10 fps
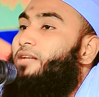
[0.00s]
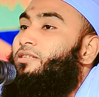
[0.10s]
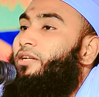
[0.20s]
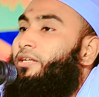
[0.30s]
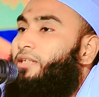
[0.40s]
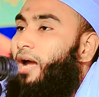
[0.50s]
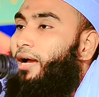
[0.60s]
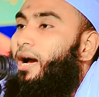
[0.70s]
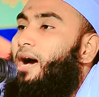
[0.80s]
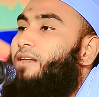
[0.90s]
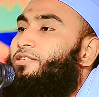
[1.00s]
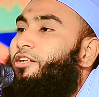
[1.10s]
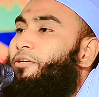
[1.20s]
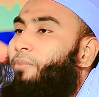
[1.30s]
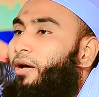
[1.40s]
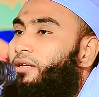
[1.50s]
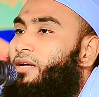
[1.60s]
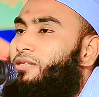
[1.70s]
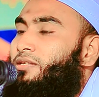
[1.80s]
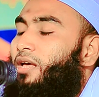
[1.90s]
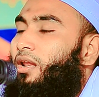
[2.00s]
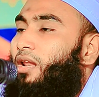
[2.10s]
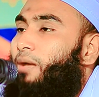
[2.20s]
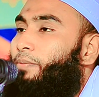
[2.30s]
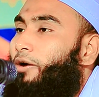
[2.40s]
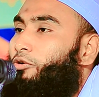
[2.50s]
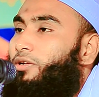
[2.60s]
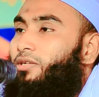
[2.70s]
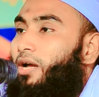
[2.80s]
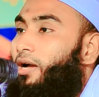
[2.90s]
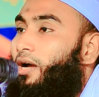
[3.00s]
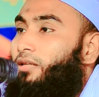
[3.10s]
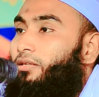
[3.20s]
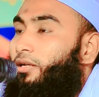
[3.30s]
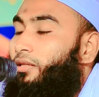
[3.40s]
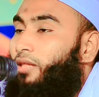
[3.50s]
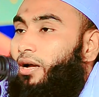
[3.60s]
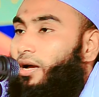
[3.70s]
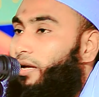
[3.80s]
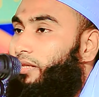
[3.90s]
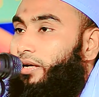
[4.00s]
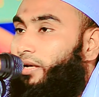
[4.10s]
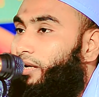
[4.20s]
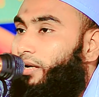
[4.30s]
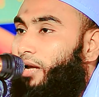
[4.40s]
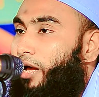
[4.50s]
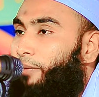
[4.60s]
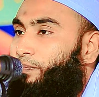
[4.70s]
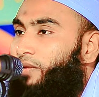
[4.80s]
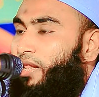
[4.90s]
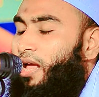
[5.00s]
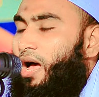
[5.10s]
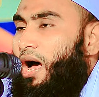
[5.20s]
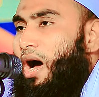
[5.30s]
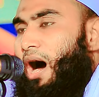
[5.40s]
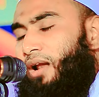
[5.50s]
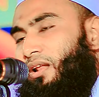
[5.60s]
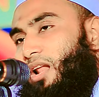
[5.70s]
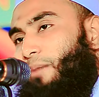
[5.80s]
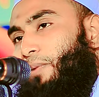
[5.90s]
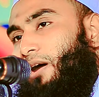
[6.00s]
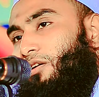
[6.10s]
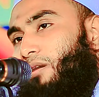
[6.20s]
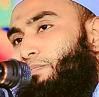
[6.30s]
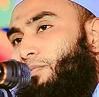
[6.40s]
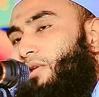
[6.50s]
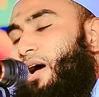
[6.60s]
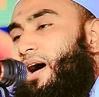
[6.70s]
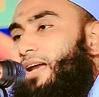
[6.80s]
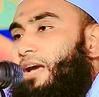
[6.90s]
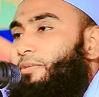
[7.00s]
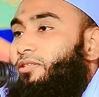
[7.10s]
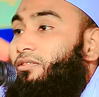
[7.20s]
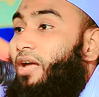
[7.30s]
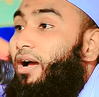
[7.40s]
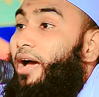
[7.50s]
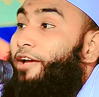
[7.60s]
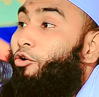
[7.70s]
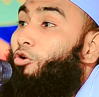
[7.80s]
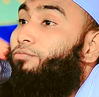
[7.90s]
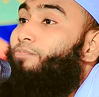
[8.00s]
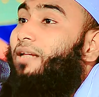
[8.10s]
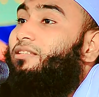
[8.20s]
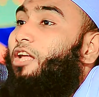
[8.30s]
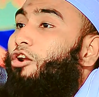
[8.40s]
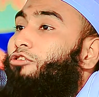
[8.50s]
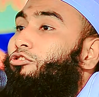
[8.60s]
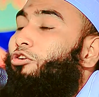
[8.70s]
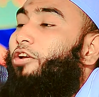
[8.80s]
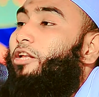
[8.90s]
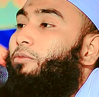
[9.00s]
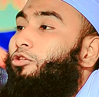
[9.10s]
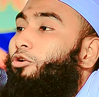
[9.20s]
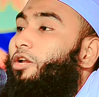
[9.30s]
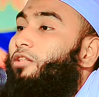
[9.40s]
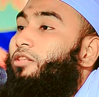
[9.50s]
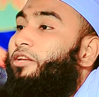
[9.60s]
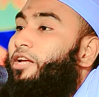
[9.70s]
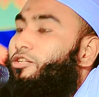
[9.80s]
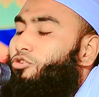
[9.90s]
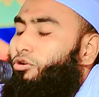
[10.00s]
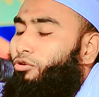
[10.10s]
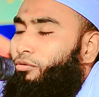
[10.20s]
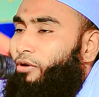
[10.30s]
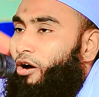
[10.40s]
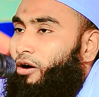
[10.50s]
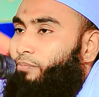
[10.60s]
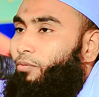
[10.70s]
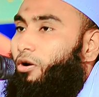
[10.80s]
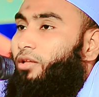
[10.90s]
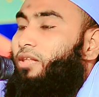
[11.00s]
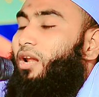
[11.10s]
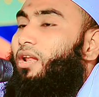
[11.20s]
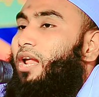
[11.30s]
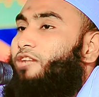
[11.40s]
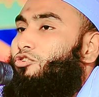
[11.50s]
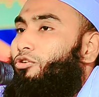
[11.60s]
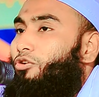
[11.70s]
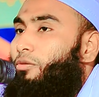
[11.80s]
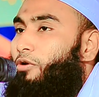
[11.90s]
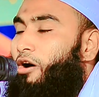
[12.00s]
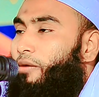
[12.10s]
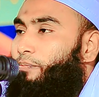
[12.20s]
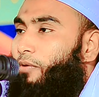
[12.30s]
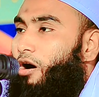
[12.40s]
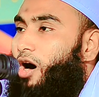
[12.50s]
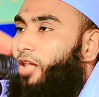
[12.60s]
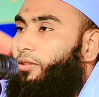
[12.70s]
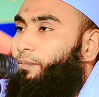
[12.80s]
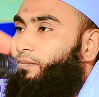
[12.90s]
আছে টাকা আছে বাড়ি আছে আল্লাহ পাক ওই টাকার দিকে তাকায় দেখেন না আল্লাহ পাক রব্বুল আলামিন তাকায় কোন বান্দার অন্তরের ভিতরে দিনের জন্য মহাব্বত আল্লাহর জন্য মহাব্বত